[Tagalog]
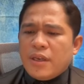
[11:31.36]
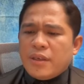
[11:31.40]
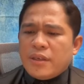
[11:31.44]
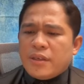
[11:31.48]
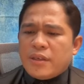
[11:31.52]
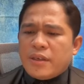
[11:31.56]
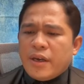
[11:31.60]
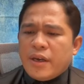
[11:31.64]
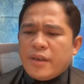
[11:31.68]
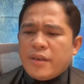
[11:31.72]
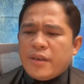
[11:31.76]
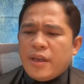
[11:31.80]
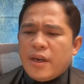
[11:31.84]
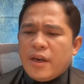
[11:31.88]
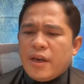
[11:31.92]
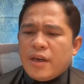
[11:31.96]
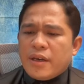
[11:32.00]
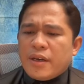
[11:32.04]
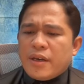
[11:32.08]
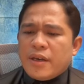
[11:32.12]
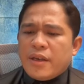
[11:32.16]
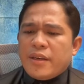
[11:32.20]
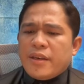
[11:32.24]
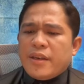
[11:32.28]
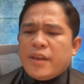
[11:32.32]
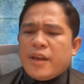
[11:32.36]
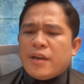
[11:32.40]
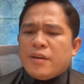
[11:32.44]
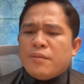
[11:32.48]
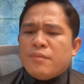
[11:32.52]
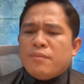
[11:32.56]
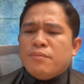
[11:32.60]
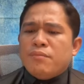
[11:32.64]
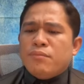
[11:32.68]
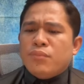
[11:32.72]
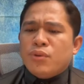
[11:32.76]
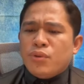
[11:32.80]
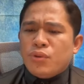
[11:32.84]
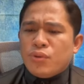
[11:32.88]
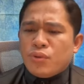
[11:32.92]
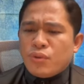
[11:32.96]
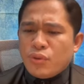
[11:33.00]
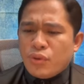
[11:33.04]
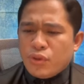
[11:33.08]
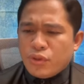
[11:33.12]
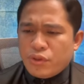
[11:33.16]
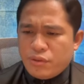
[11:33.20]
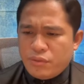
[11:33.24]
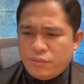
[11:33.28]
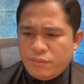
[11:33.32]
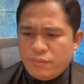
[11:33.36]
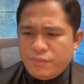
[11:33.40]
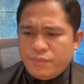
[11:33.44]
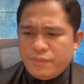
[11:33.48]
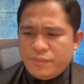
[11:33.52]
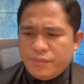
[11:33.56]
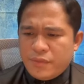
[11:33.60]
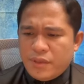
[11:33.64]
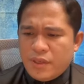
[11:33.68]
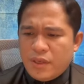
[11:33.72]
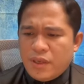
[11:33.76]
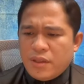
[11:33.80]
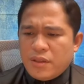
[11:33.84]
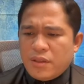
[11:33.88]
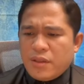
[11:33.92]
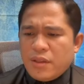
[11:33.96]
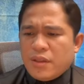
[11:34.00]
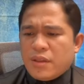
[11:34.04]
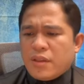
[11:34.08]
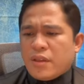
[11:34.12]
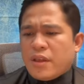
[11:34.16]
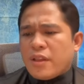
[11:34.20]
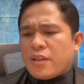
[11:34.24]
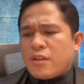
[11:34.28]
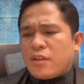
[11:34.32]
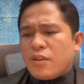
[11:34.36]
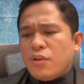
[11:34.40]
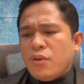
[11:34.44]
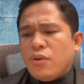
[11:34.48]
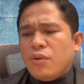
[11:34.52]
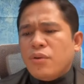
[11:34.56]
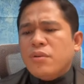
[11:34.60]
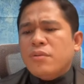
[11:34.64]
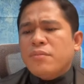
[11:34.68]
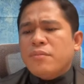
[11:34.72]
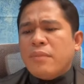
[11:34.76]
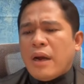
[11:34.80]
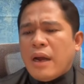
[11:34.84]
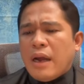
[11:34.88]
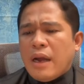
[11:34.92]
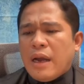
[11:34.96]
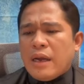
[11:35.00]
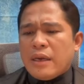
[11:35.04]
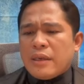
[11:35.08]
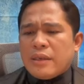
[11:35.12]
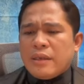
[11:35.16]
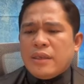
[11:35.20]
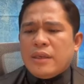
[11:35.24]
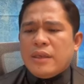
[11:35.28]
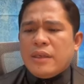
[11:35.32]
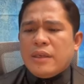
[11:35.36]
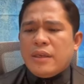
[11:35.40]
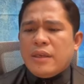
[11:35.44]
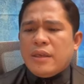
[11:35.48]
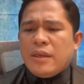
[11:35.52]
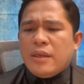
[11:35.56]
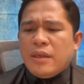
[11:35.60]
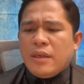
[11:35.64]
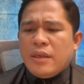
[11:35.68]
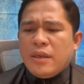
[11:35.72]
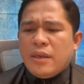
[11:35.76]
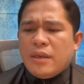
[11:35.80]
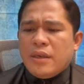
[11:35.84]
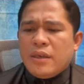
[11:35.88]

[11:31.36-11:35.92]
Kinalagkad ang kanyang buntot at itkatlong bahagi